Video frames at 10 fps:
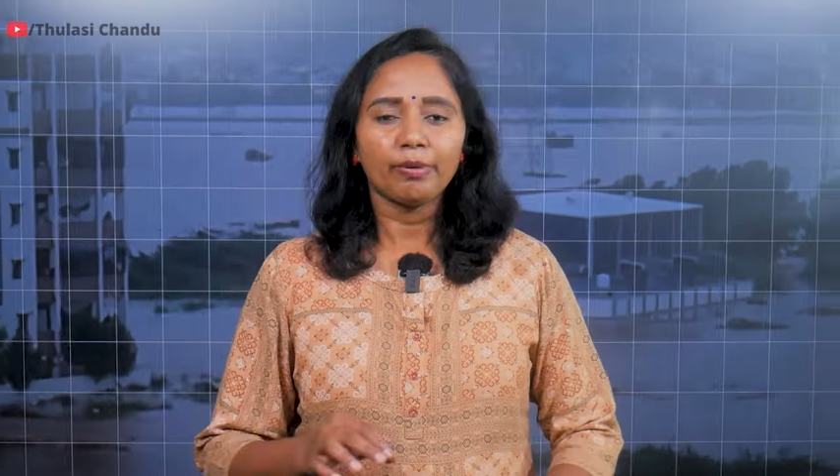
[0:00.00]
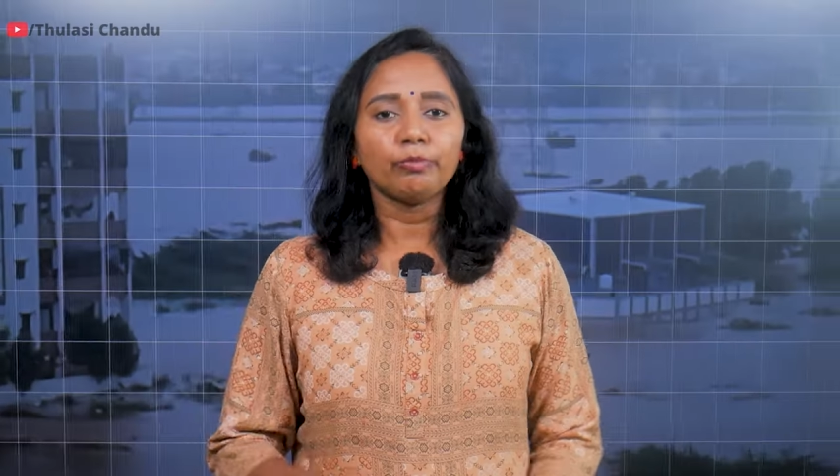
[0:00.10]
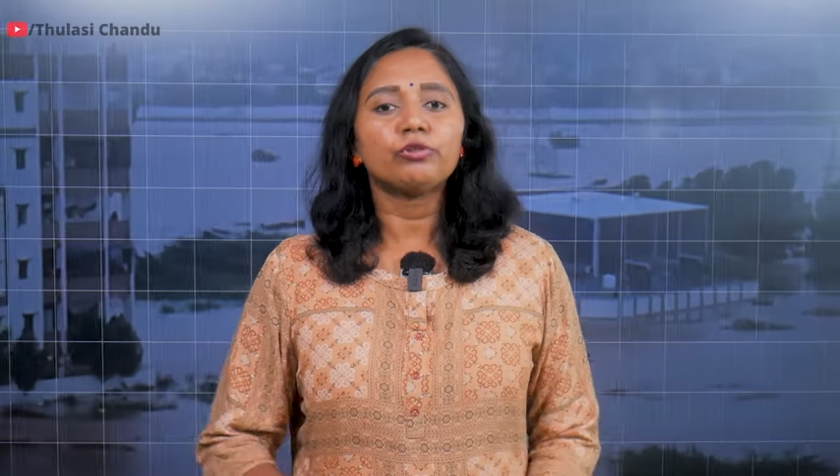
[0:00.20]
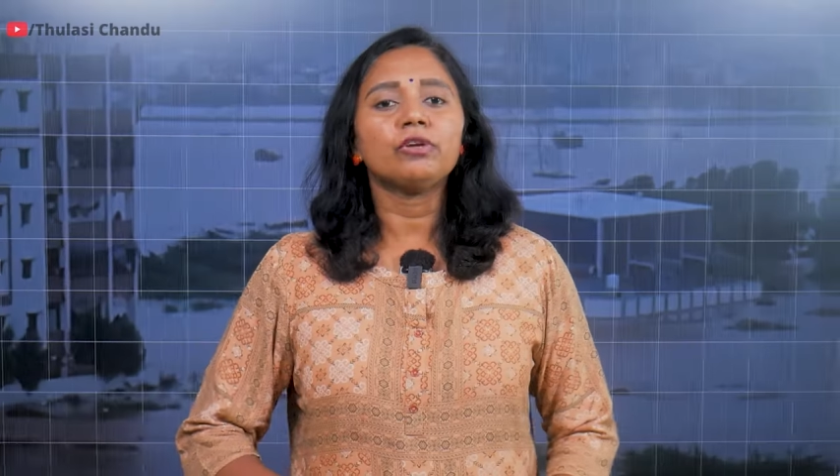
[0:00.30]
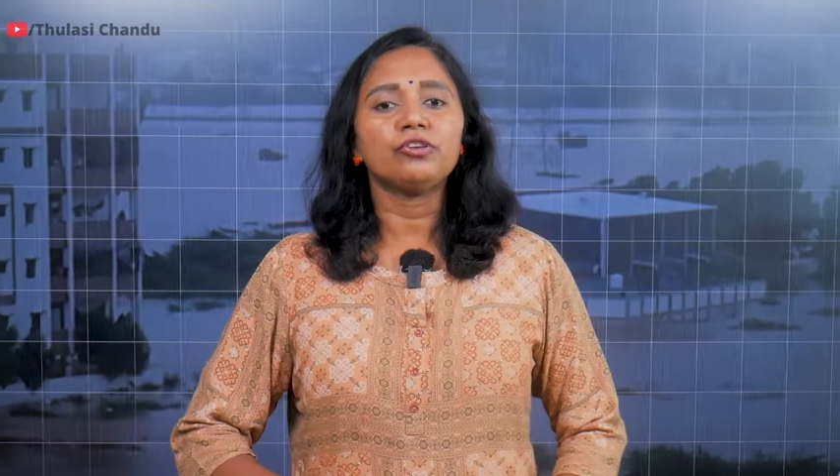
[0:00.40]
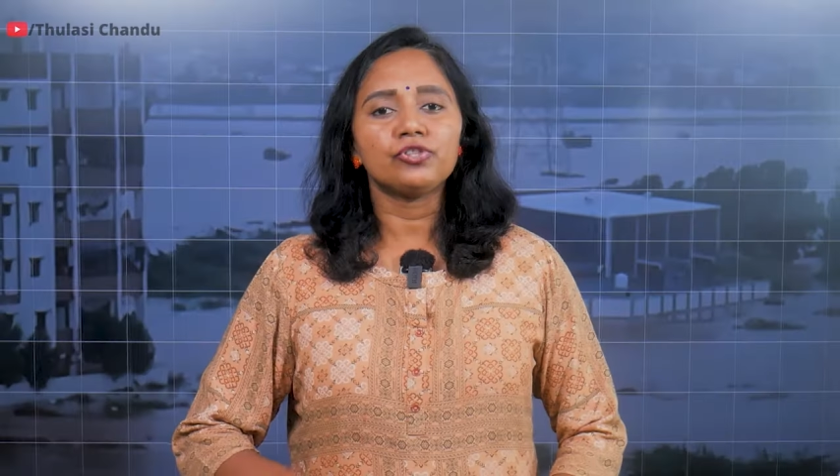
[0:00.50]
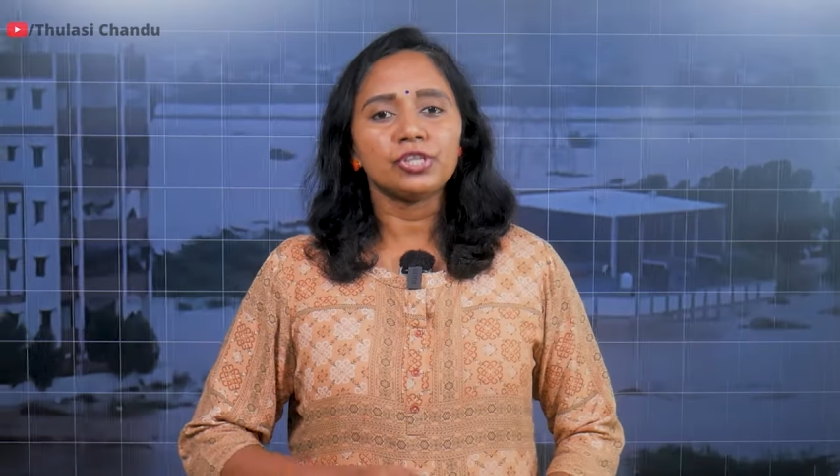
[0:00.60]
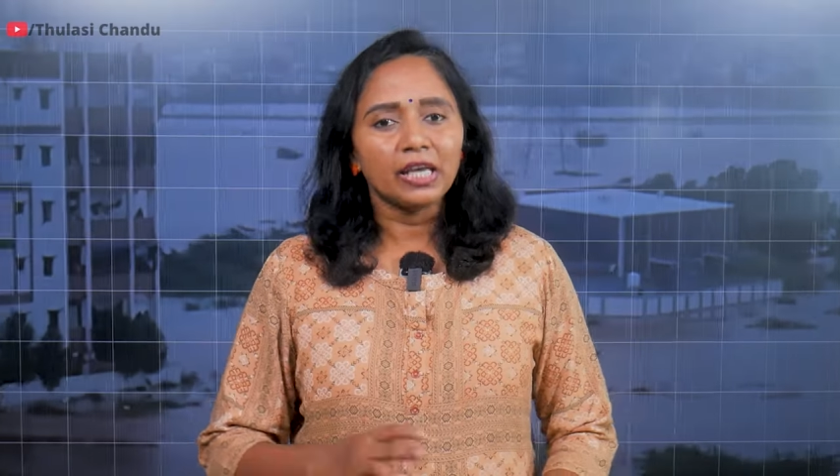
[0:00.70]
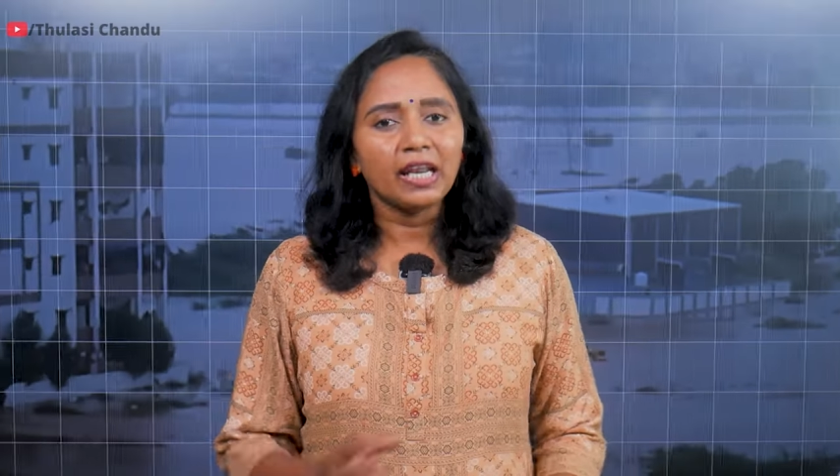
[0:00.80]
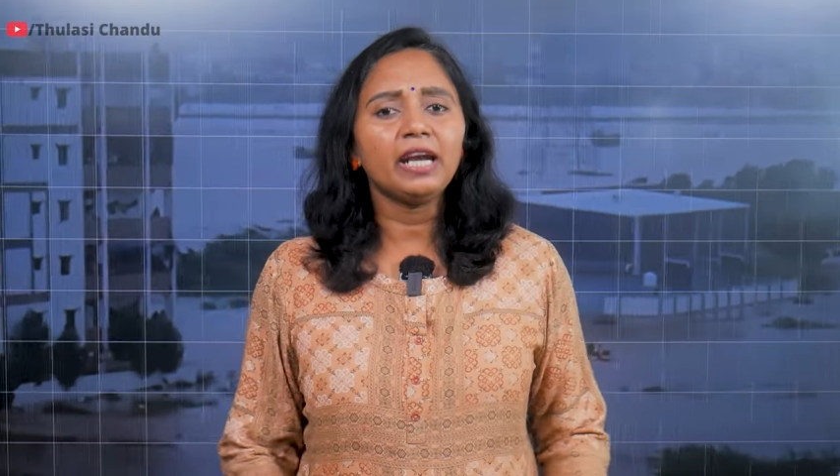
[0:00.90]
ప్రభుత్వం
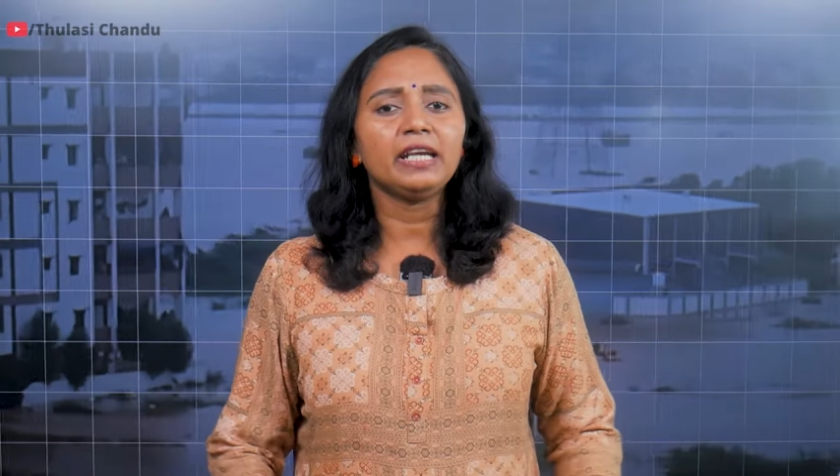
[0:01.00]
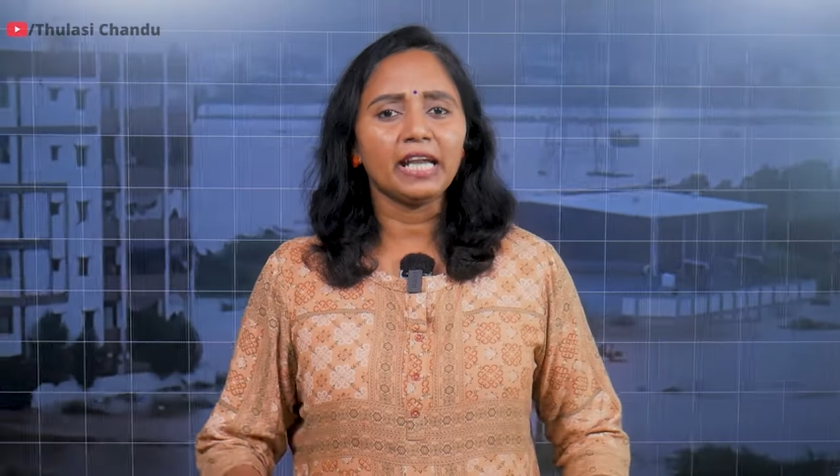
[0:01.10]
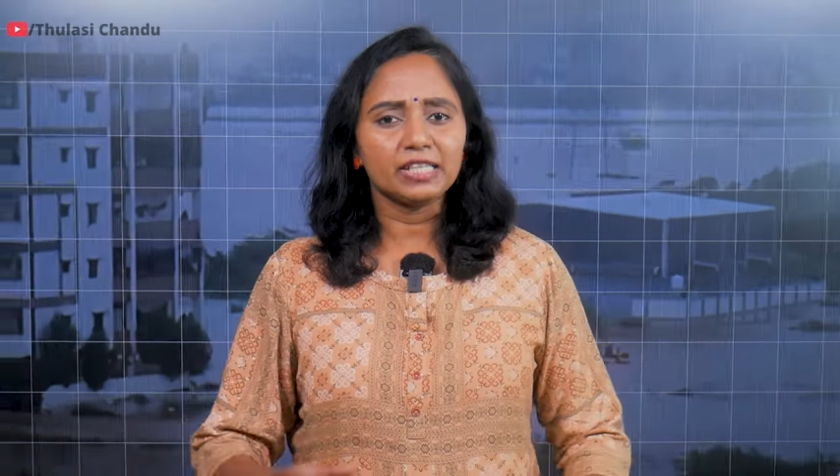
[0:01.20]
నుంచి ఎలాంటి